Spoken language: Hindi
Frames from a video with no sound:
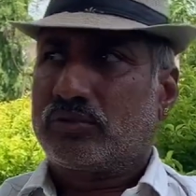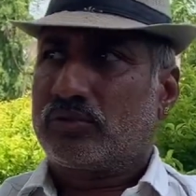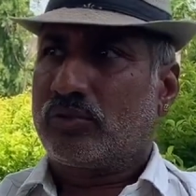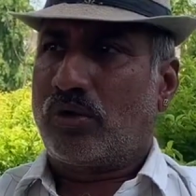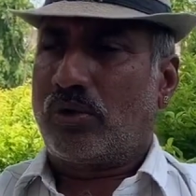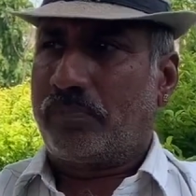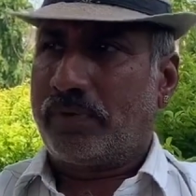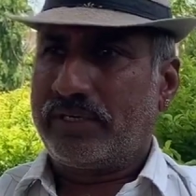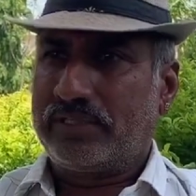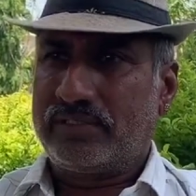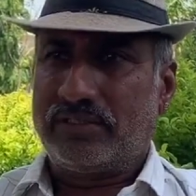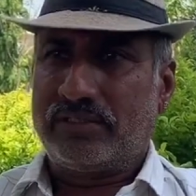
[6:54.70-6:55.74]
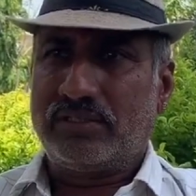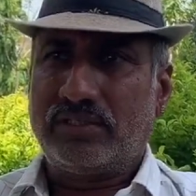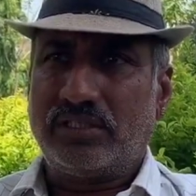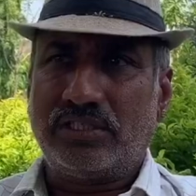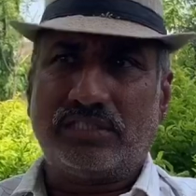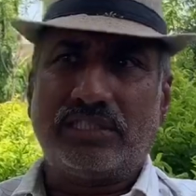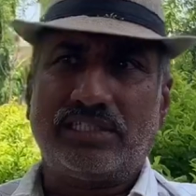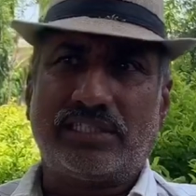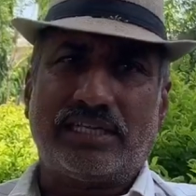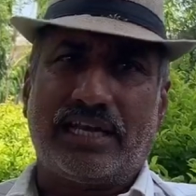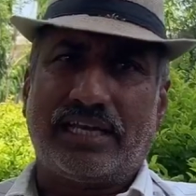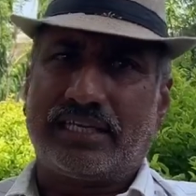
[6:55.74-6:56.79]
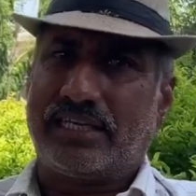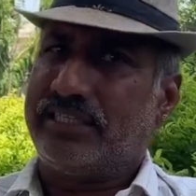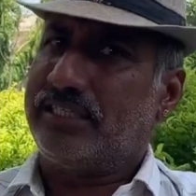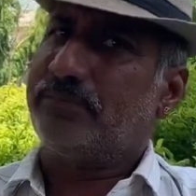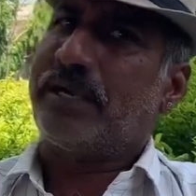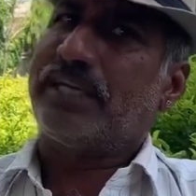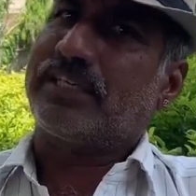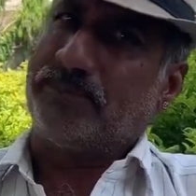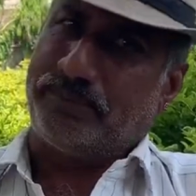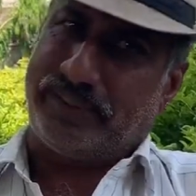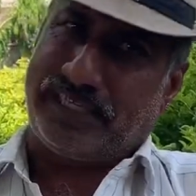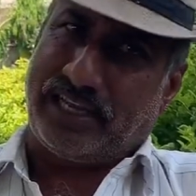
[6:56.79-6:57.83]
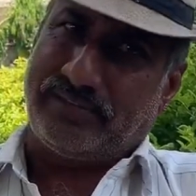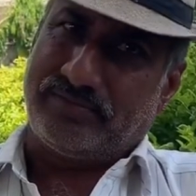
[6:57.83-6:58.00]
तो अपन इस चीज का ध्यान रखें यदि पानी कम पी रहा है